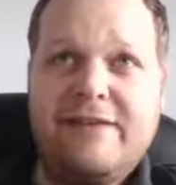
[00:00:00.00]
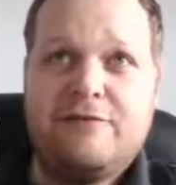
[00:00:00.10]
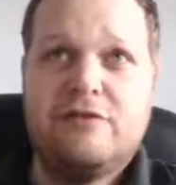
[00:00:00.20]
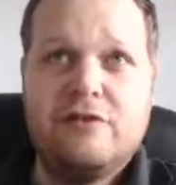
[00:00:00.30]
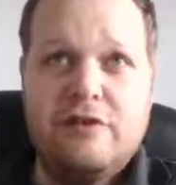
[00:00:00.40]
Wert
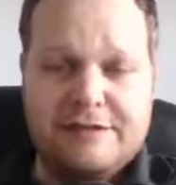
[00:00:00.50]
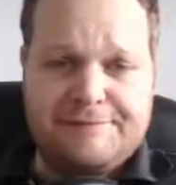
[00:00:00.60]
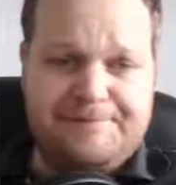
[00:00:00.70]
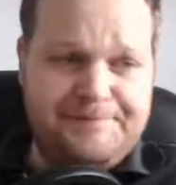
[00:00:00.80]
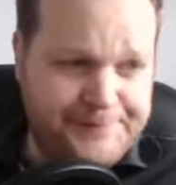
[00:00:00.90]
von Gold.
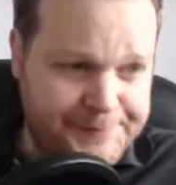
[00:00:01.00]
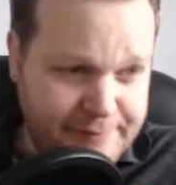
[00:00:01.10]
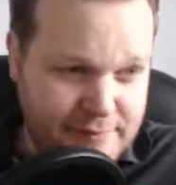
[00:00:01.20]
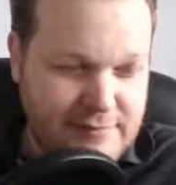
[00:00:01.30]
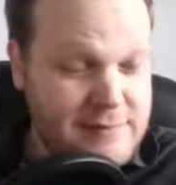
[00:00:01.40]

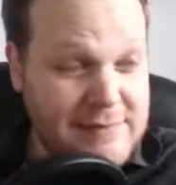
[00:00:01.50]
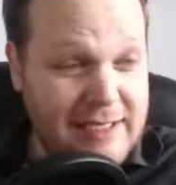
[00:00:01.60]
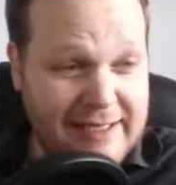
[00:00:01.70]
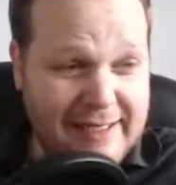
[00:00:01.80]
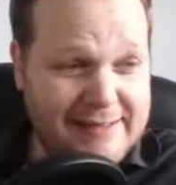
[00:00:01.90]

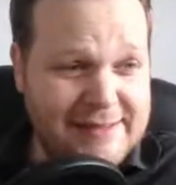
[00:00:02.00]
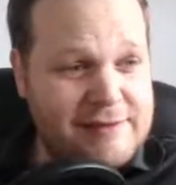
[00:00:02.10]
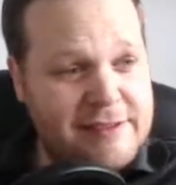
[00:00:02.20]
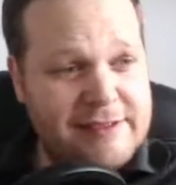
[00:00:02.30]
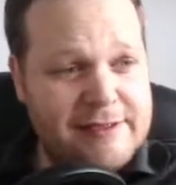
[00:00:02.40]

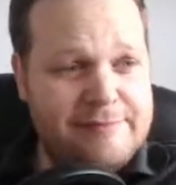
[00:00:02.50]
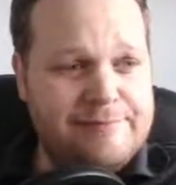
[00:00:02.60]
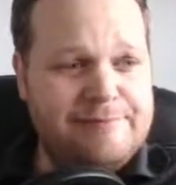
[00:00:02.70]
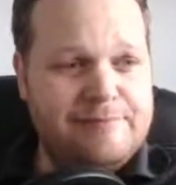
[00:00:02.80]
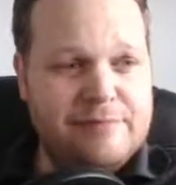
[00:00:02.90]
Ganz
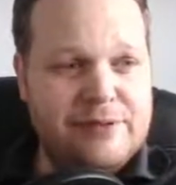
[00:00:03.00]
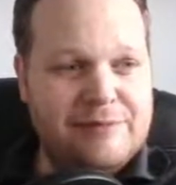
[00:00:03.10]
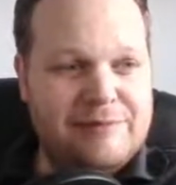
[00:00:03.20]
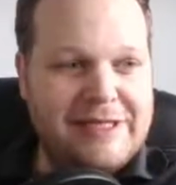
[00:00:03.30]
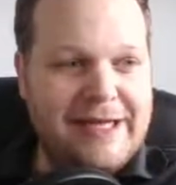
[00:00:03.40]
ähm,
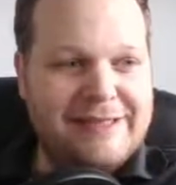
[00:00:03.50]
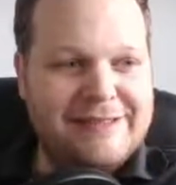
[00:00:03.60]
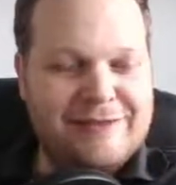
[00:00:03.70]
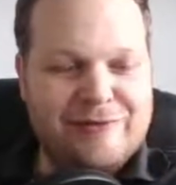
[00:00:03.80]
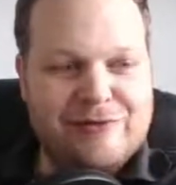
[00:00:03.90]

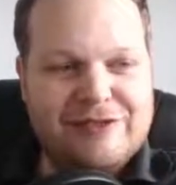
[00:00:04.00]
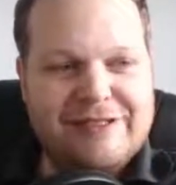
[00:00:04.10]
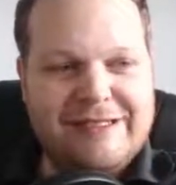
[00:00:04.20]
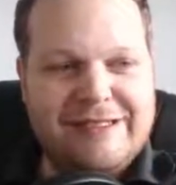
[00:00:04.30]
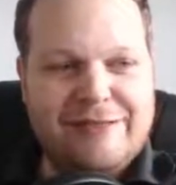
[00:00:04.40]
bekannte und
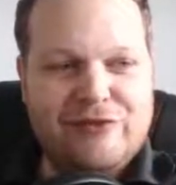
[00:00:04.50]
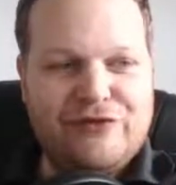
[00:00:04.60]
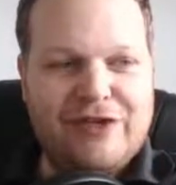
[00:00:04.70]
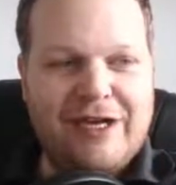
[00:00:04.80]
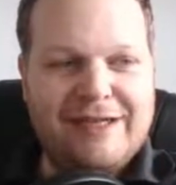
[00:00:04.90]
liebe
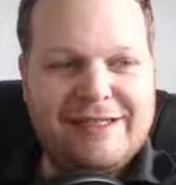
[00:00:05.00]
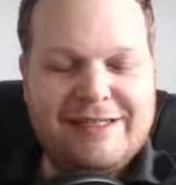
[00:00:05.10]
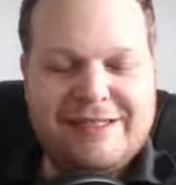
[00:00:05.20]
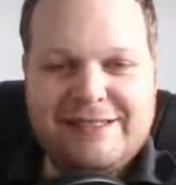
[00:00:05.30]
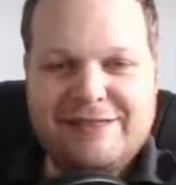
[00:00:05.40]
Frage,
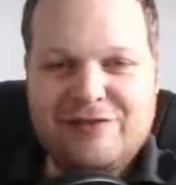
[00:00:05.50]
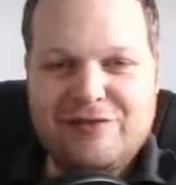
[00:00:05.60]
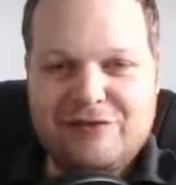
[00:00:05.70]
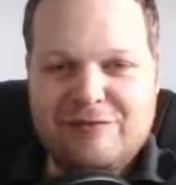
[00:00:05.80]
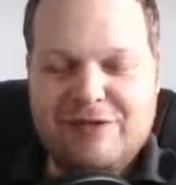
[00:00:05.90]
die ich des
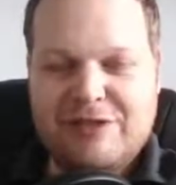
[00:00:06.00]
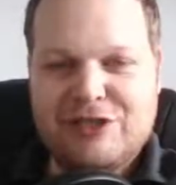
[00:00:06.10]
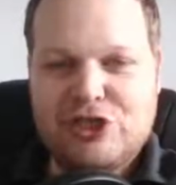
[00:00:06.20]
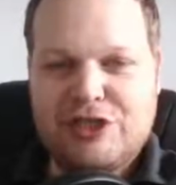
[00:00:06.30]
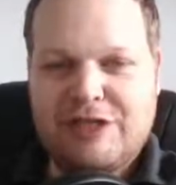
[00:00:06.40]
Öfteren mal
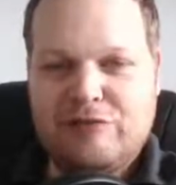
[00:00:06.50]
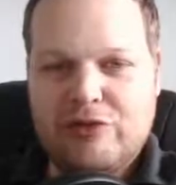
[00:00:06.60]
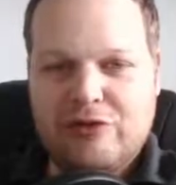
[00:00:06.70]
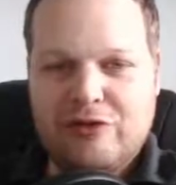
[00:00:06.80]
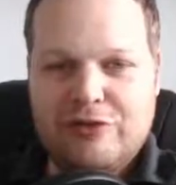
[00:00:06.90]
gestellt
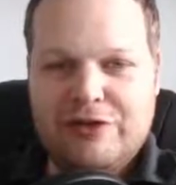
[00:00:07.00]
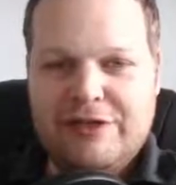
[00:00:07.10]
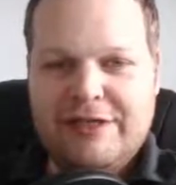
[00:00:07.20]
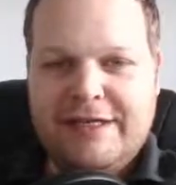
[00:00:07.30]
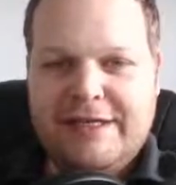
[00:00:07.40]
bekomme.
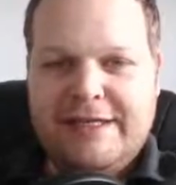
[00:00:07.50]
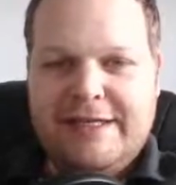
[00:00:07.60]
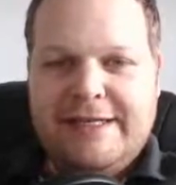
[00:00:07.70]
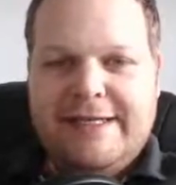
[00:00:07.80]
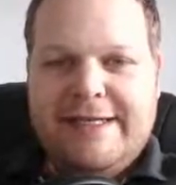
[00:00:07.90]

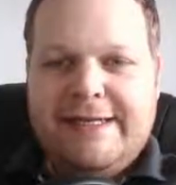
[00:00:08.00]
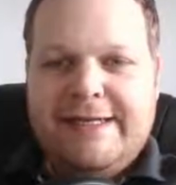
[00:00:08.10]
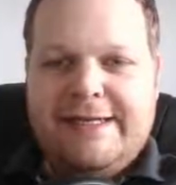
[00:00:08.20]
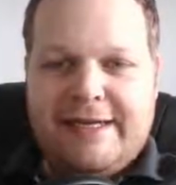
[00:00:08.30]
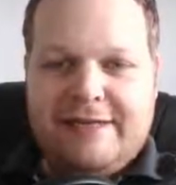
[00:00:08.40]

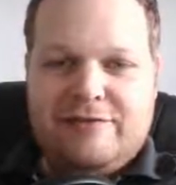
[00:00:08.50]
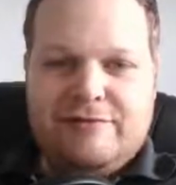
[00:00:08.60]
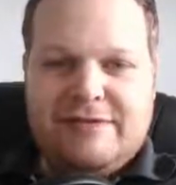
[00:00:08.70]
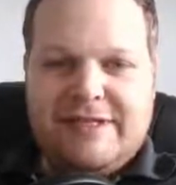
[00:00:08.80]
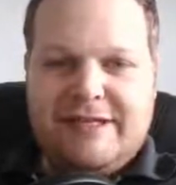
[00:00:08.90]
Ich kann dazu
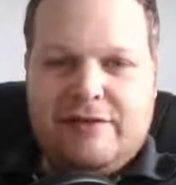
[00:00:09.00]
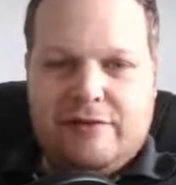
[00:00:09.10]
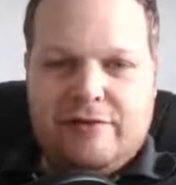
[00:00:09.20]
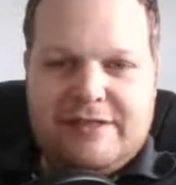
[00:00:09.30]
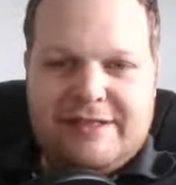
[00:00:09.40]
nur sagen,
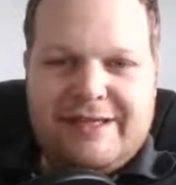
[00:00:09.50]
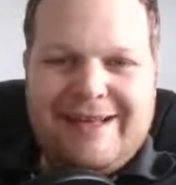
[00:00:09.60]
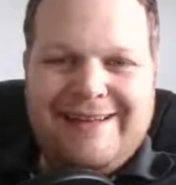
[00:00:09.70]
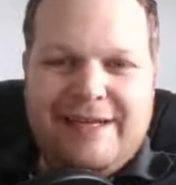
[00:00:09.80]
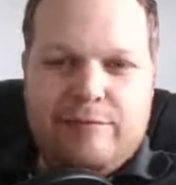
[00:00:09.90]
Gold hat
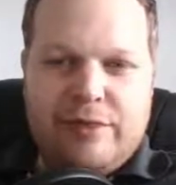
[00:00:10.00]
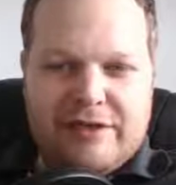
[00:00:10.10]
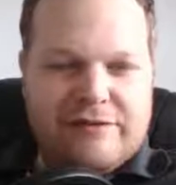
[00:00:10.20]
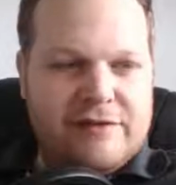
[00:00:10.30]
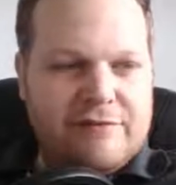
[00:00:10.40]
keinen
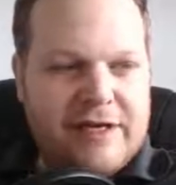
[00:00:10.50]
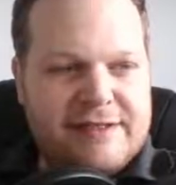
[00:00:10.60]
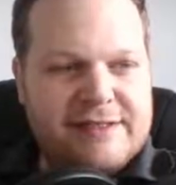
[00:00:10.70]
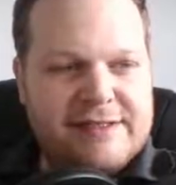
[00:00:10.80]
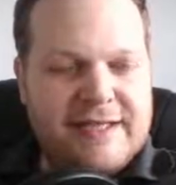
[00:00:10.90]
inbegriffenen Wert.
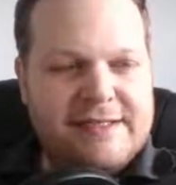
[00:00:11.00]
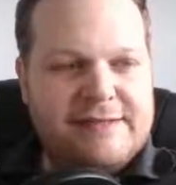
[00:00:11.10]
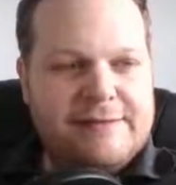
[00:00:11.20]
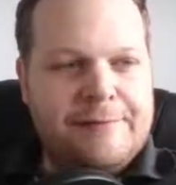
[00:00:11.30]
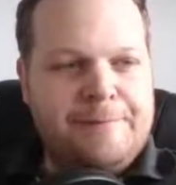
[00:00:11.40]
Das
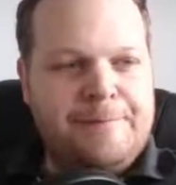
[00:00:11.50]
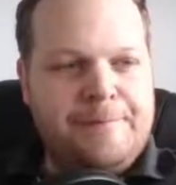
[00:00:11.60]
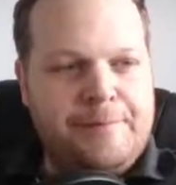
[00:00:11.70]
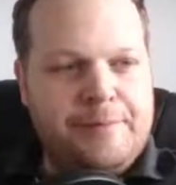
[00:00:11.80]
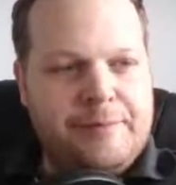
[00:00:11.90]
heißt,
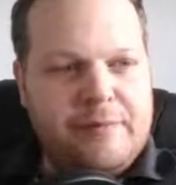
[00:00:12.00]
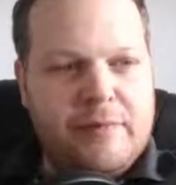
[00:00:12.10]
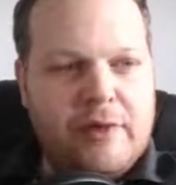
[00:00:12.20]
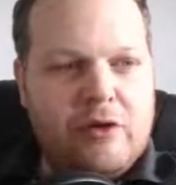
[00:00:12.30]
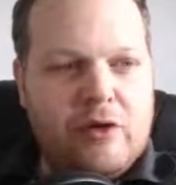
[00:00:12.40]
ähm,
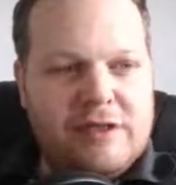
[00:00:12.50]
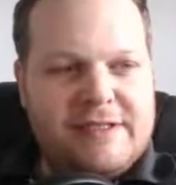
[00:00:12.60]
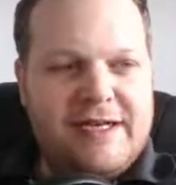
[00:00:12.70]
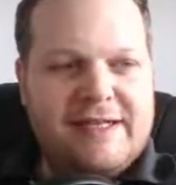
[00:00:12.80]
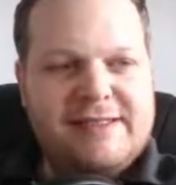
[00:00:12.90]

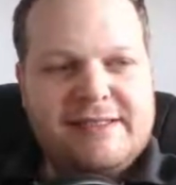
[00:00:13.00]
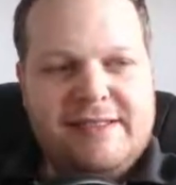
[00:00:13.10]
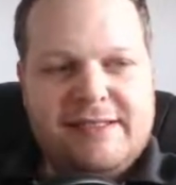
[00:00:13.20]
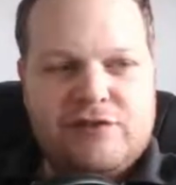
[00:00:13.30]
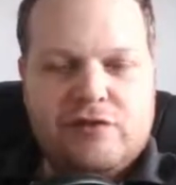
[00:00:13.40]
Gold an
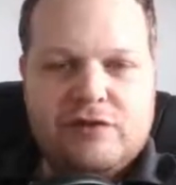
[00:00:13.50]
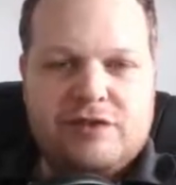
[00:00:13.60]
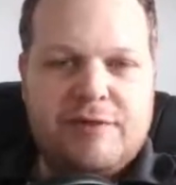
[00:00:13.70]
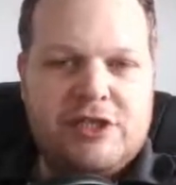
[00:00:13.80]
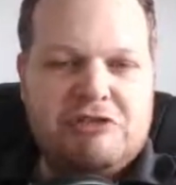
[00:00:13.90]
sich ist für
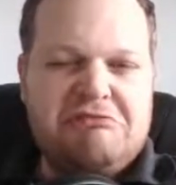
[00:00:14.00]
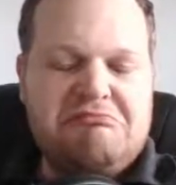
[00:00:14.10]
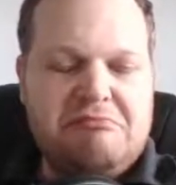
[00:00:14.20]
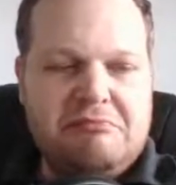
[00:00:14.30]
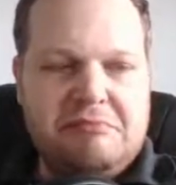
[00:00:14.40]
uns
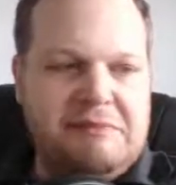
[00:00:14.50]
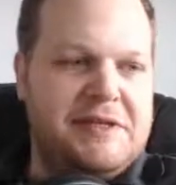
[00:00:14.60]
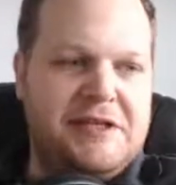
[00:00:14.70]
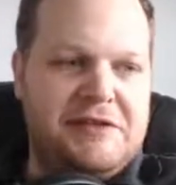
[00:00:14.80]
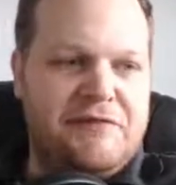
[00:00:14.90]
Menschen
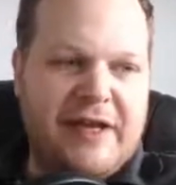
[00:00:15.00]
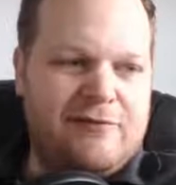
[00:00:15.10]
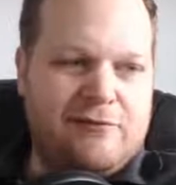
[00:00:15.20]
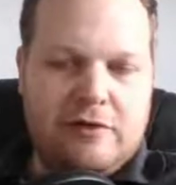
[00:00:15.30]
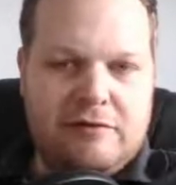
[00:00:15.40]
nicht
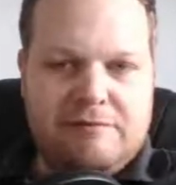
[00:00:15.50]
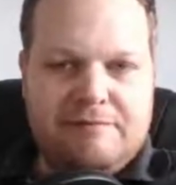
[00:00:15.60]
wertvoll.